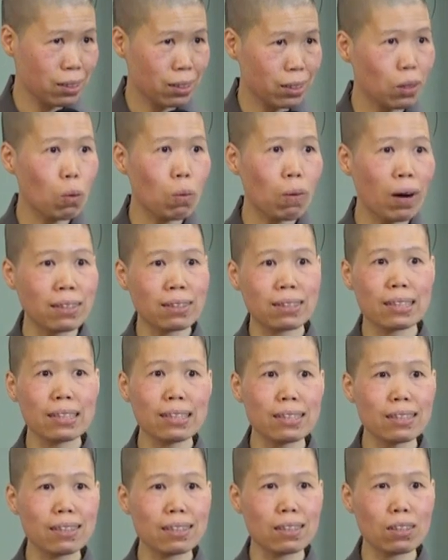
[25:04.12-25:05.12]
结果往
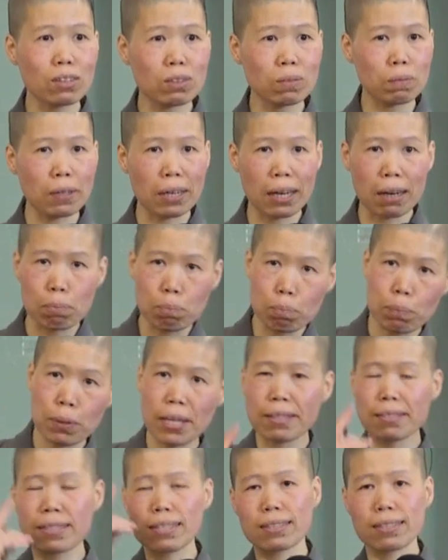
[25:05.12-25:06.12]
生了之后怎么样，
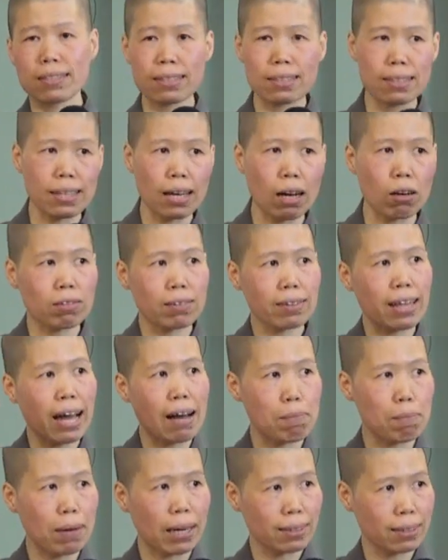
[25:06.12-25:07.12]
变成是一条
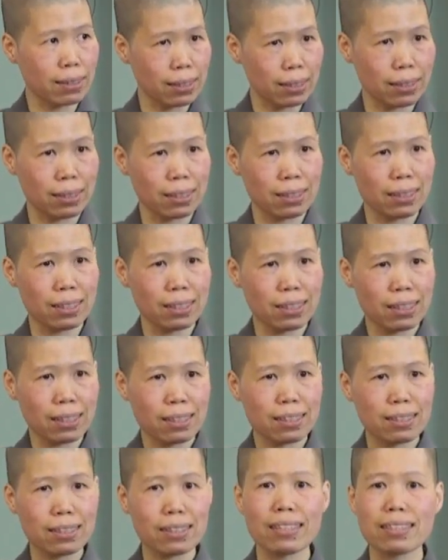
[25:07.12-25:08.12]
大蟒蛇，
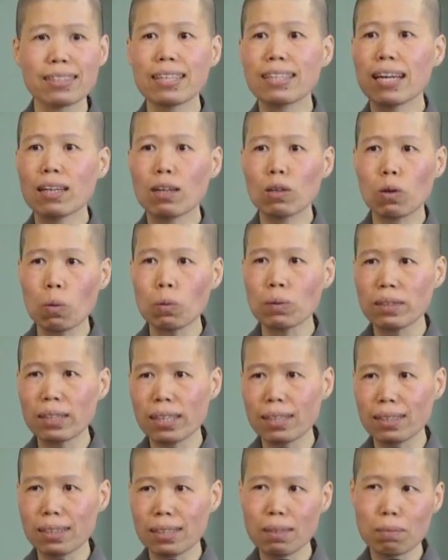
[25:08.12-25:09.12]
在在他宫
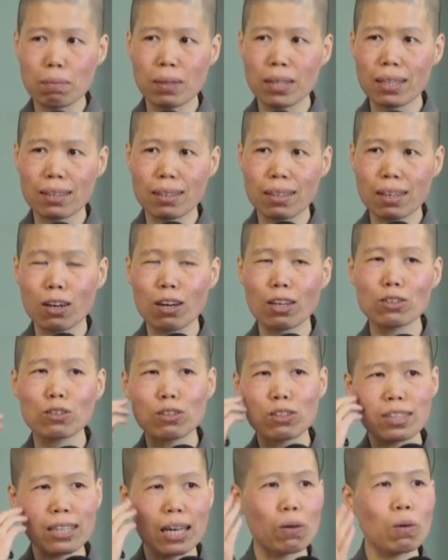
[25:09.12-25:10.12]
殿里面，哦就
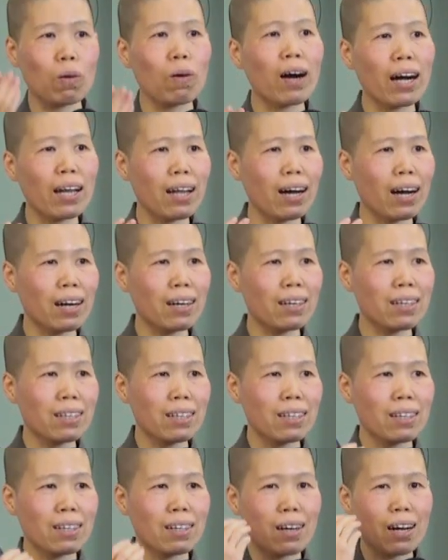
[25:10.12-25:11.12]
讲话了，
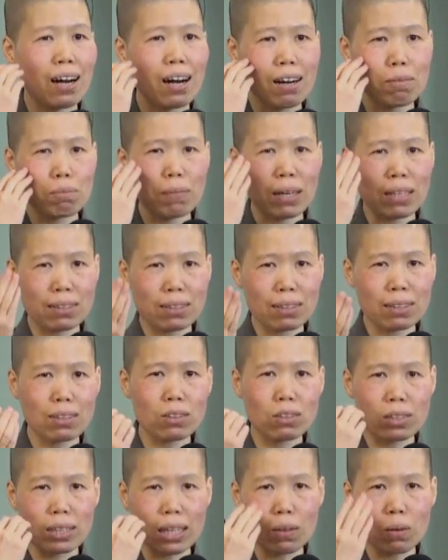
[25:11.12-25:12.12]
哦蟒蛇
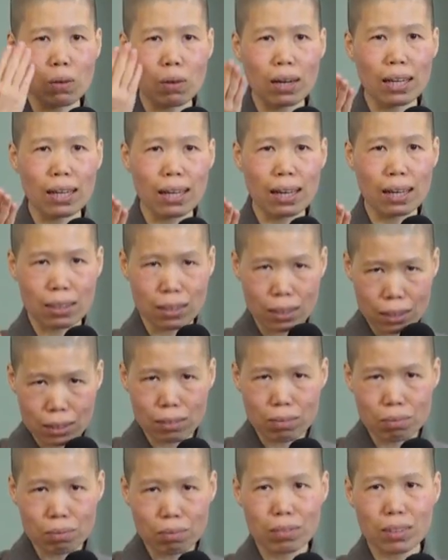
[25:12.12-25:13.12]
就讲话了，
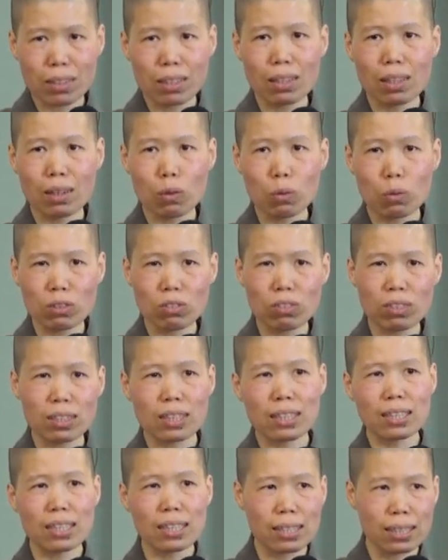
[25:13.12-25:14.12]
嗯。呃我就是
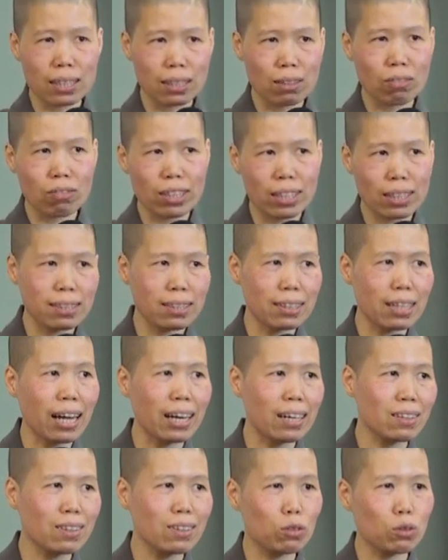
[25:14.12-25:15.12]
你以前的妃子
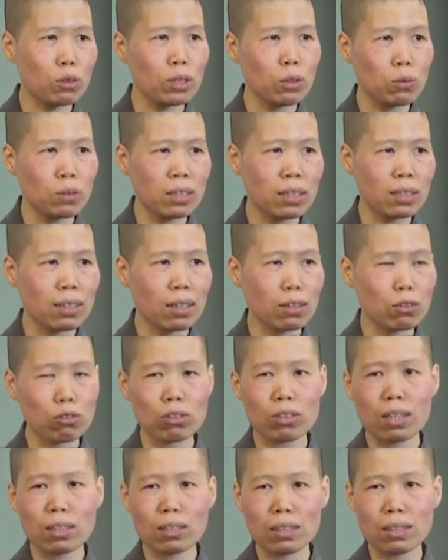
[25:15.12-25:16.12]
啊，所以我现在
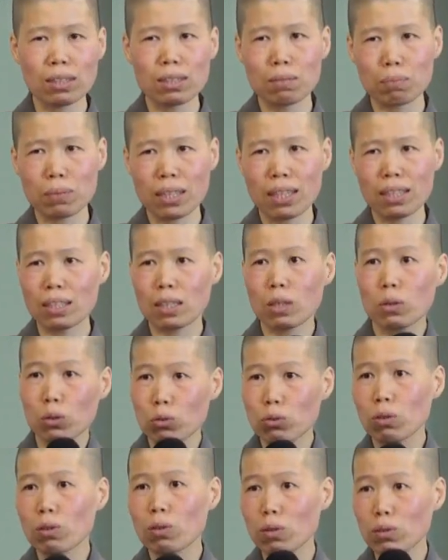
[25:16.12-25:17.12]
需要你怎么样给我
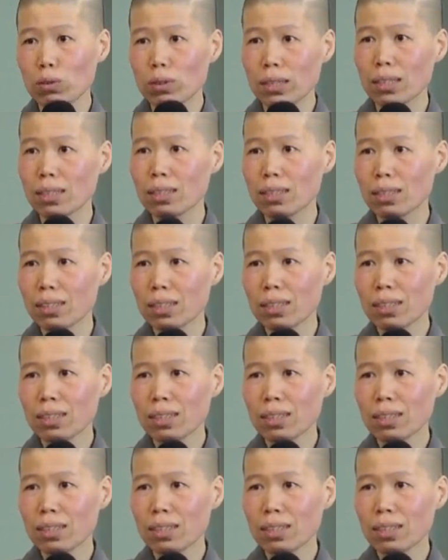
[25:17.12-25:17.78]
做功德，